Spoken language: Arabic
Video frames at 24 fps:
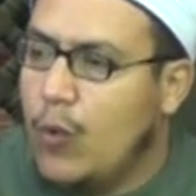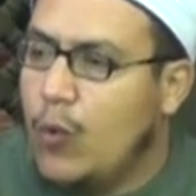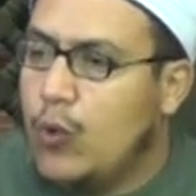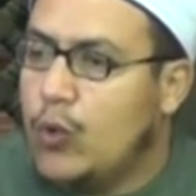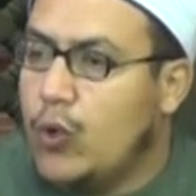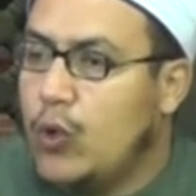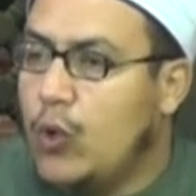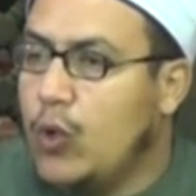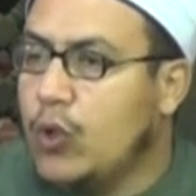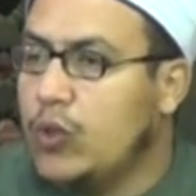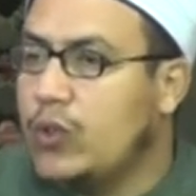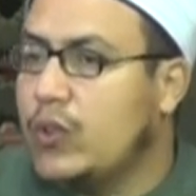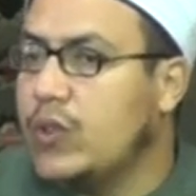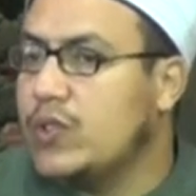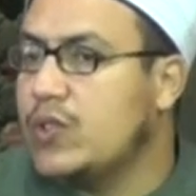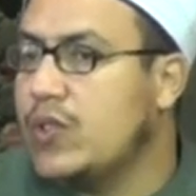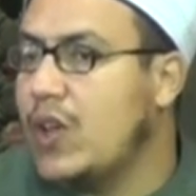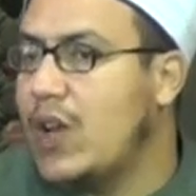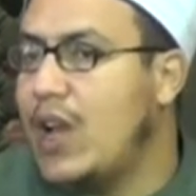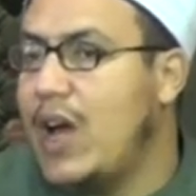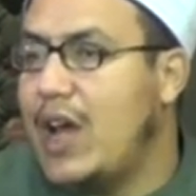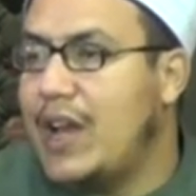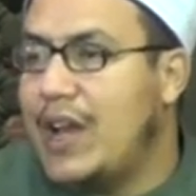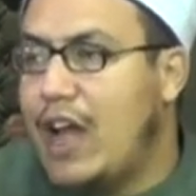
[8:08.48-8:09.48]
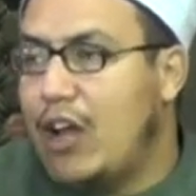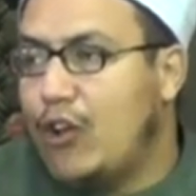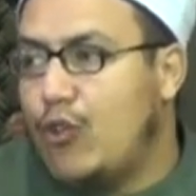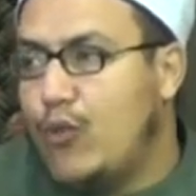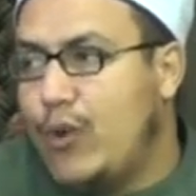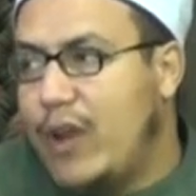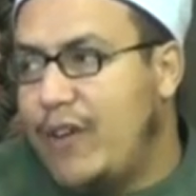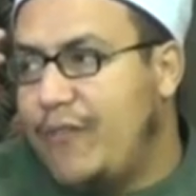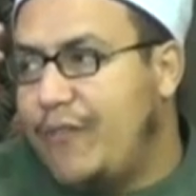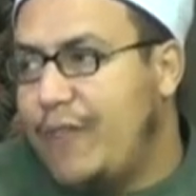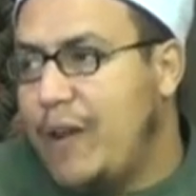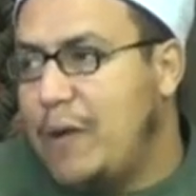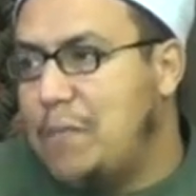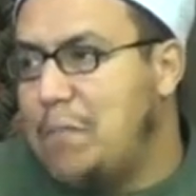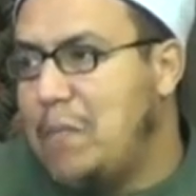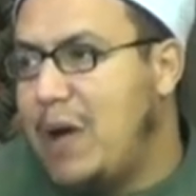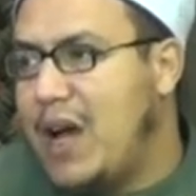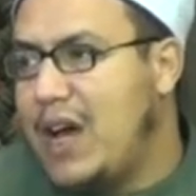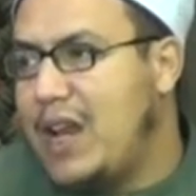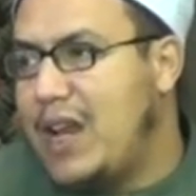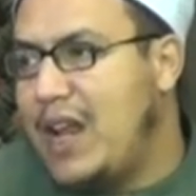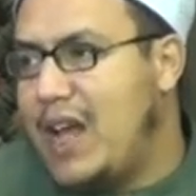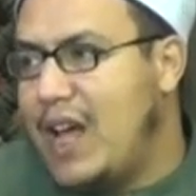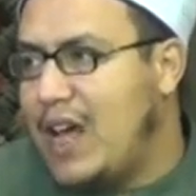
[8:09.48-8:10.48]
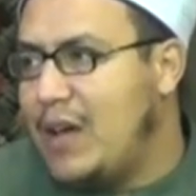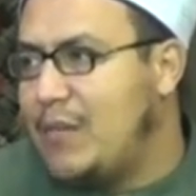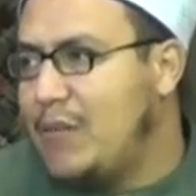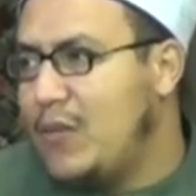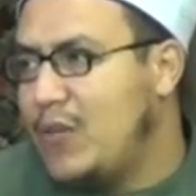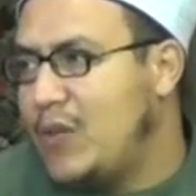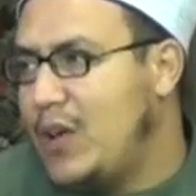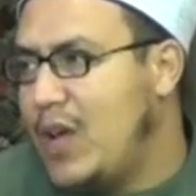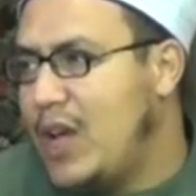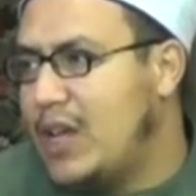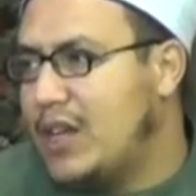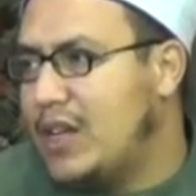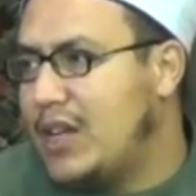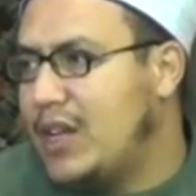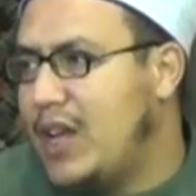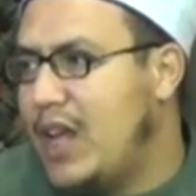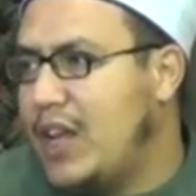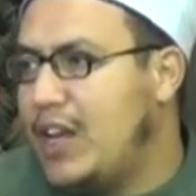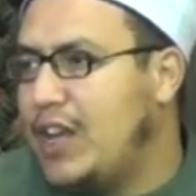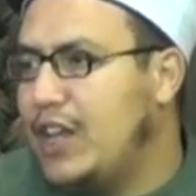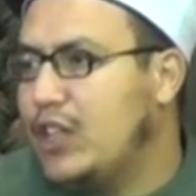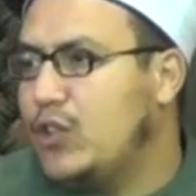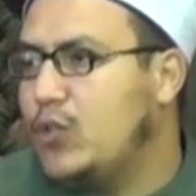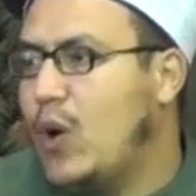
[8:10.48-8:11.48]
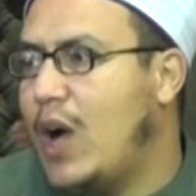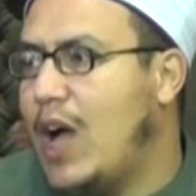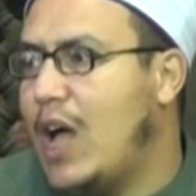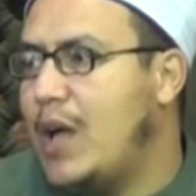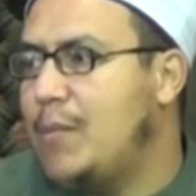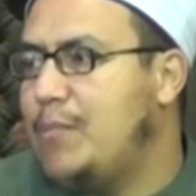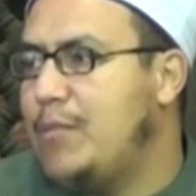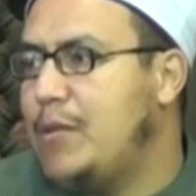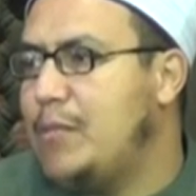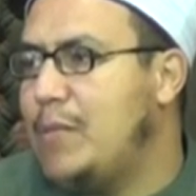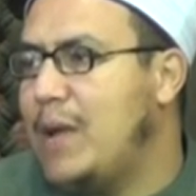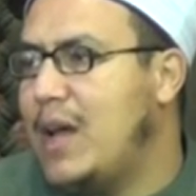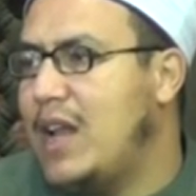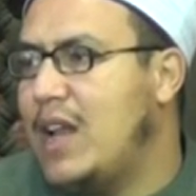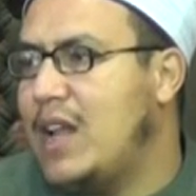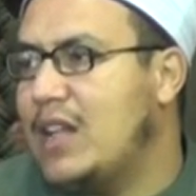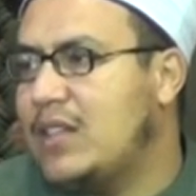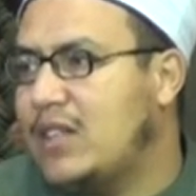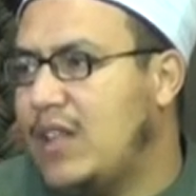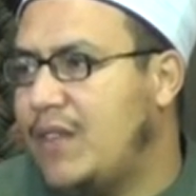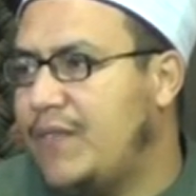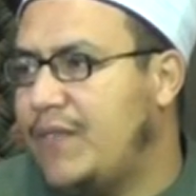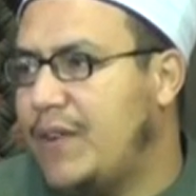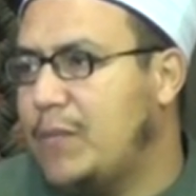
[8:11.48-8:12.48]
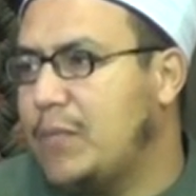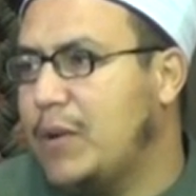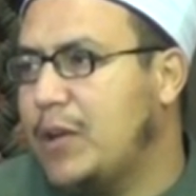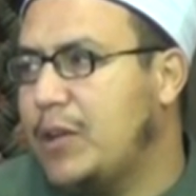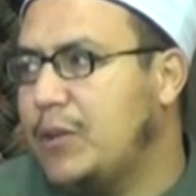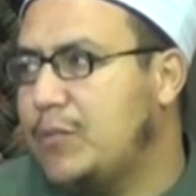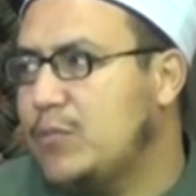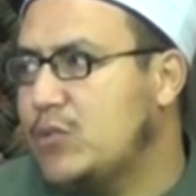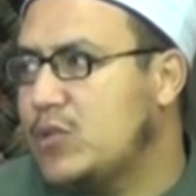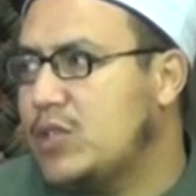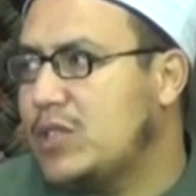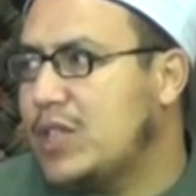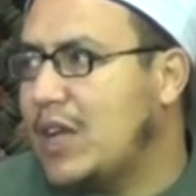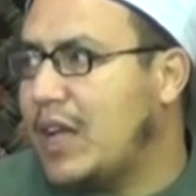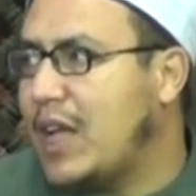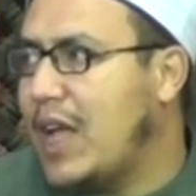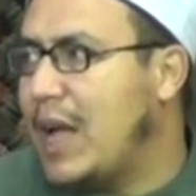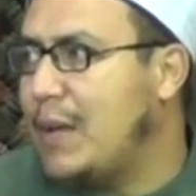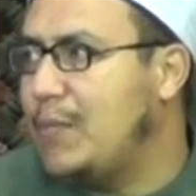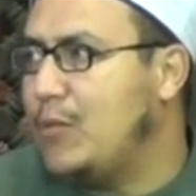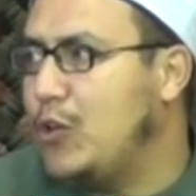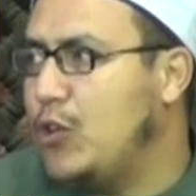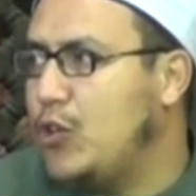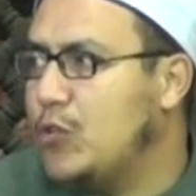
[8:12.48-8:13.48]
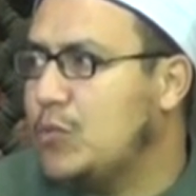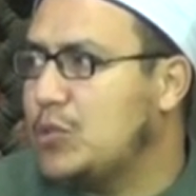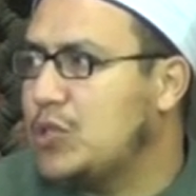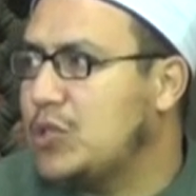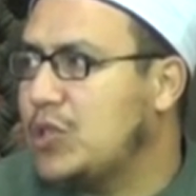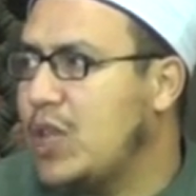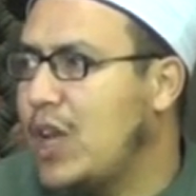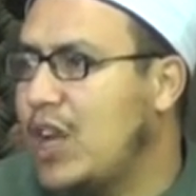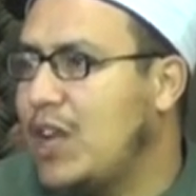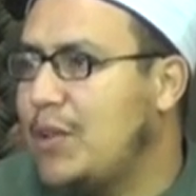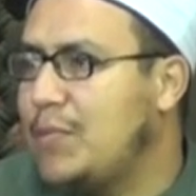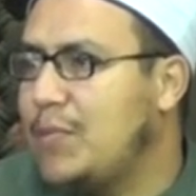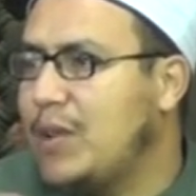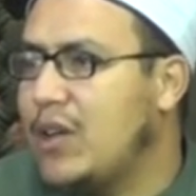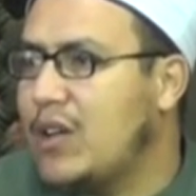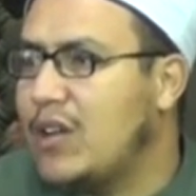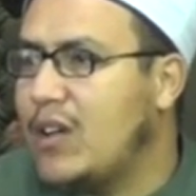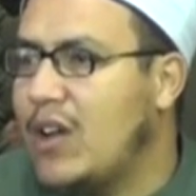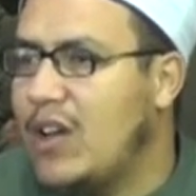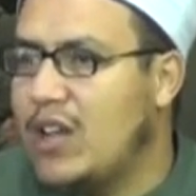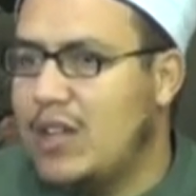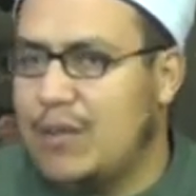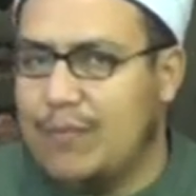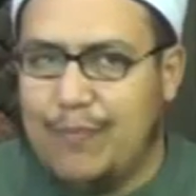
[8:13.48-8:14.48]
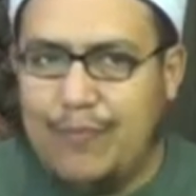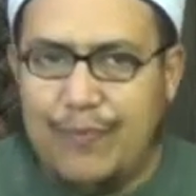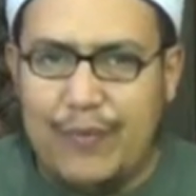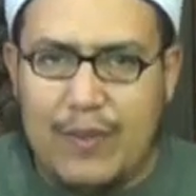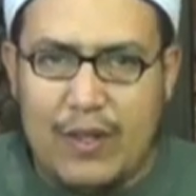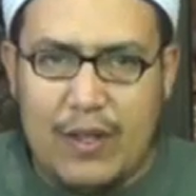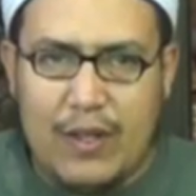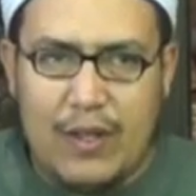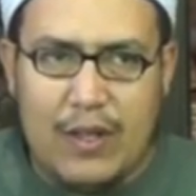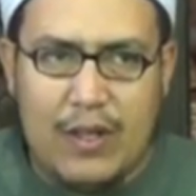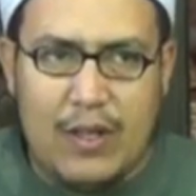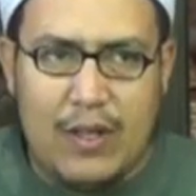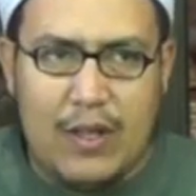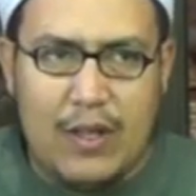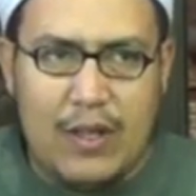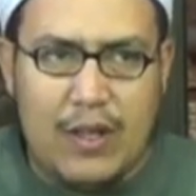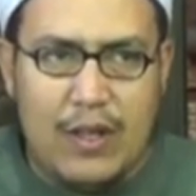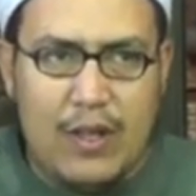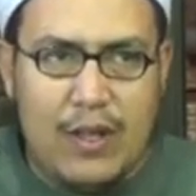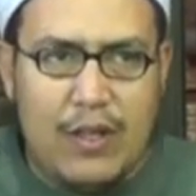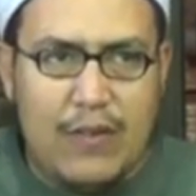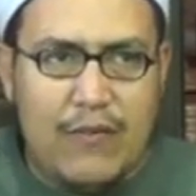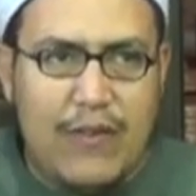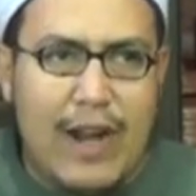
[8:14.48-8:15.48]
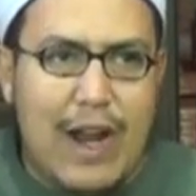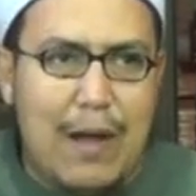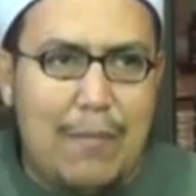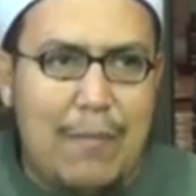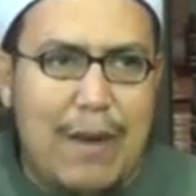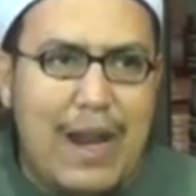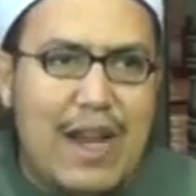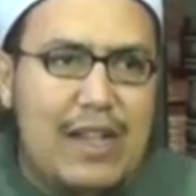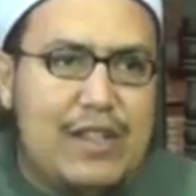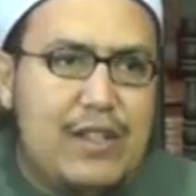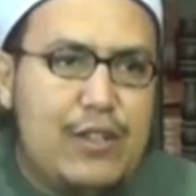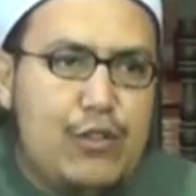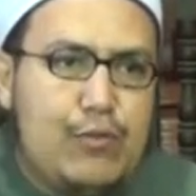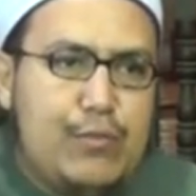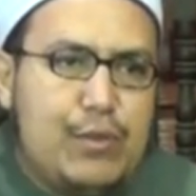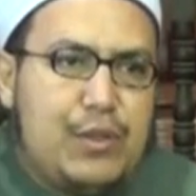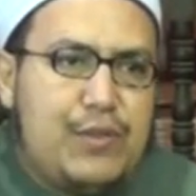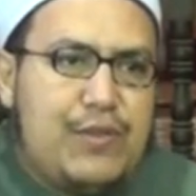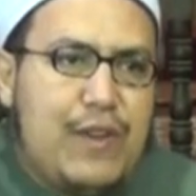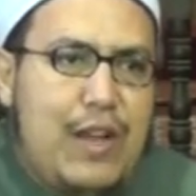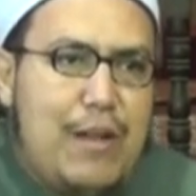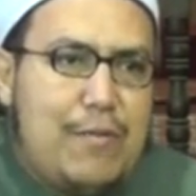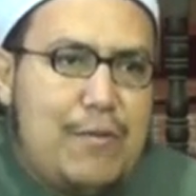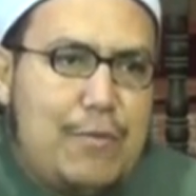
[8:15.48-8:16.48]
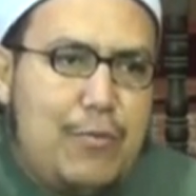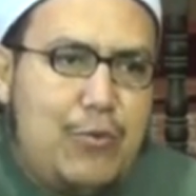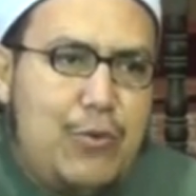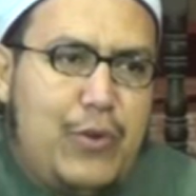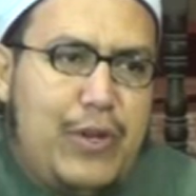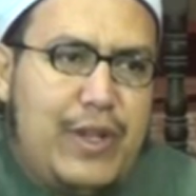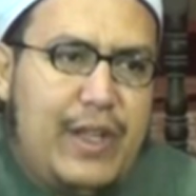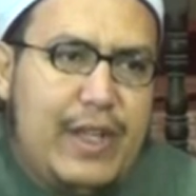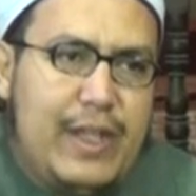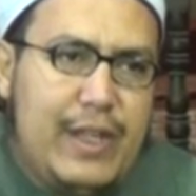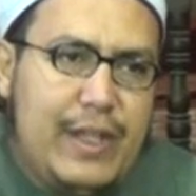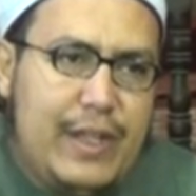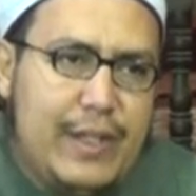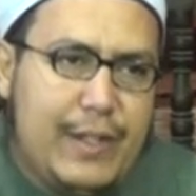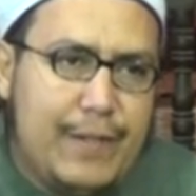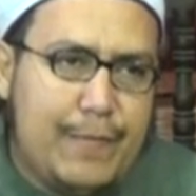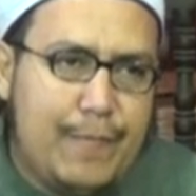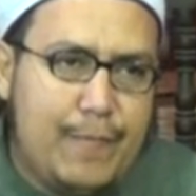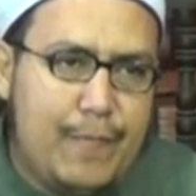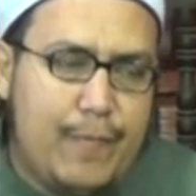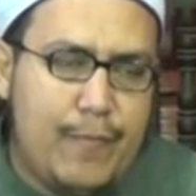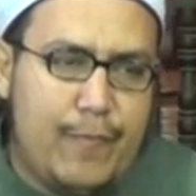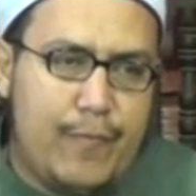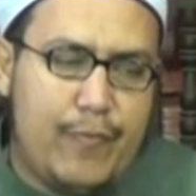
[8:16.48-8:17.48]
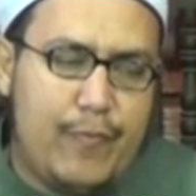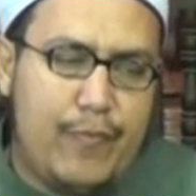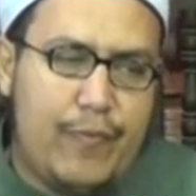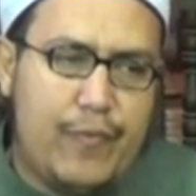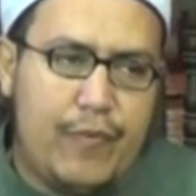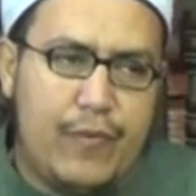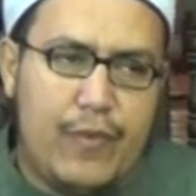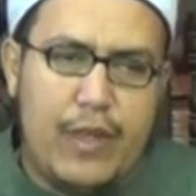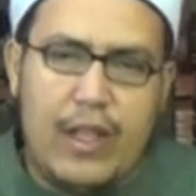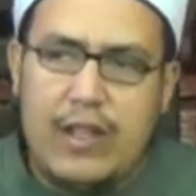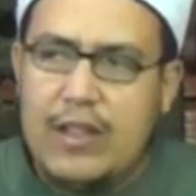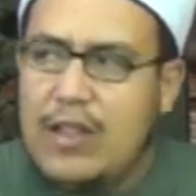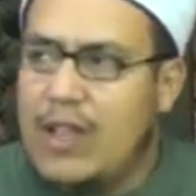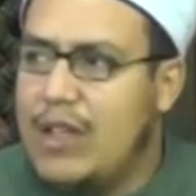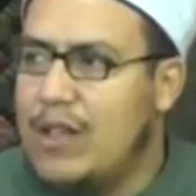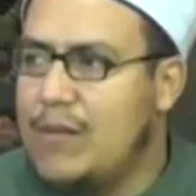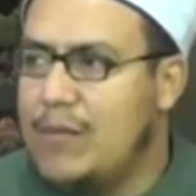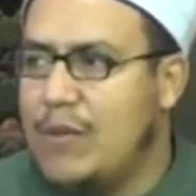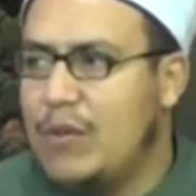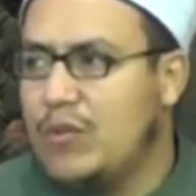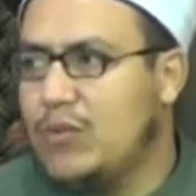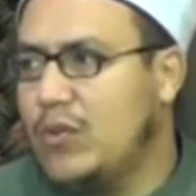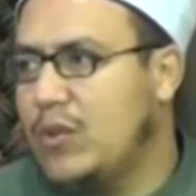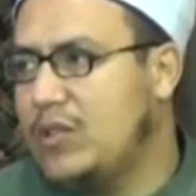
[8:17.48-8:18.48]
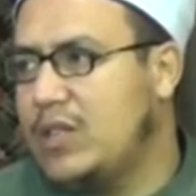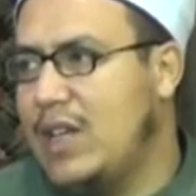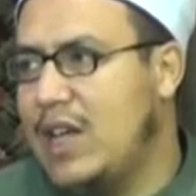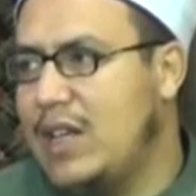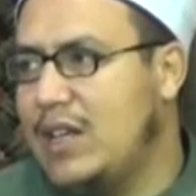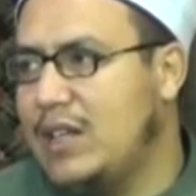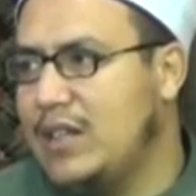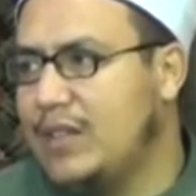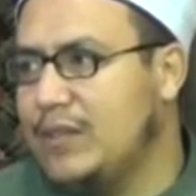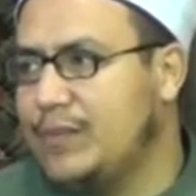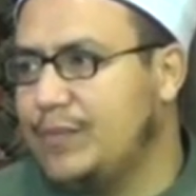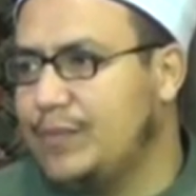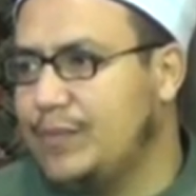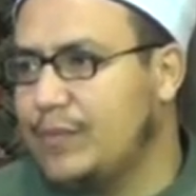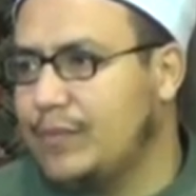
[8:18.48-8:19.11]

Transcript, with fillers: ونحط صلاة نحن نفهم معناها مولانا لأن الدعاء بما لا تفهم غير مستجاب لأنه مش طالع من القلب فأنا عمال أدعي ومش فاهم أنا بقول إيه ده ده موضوع تاني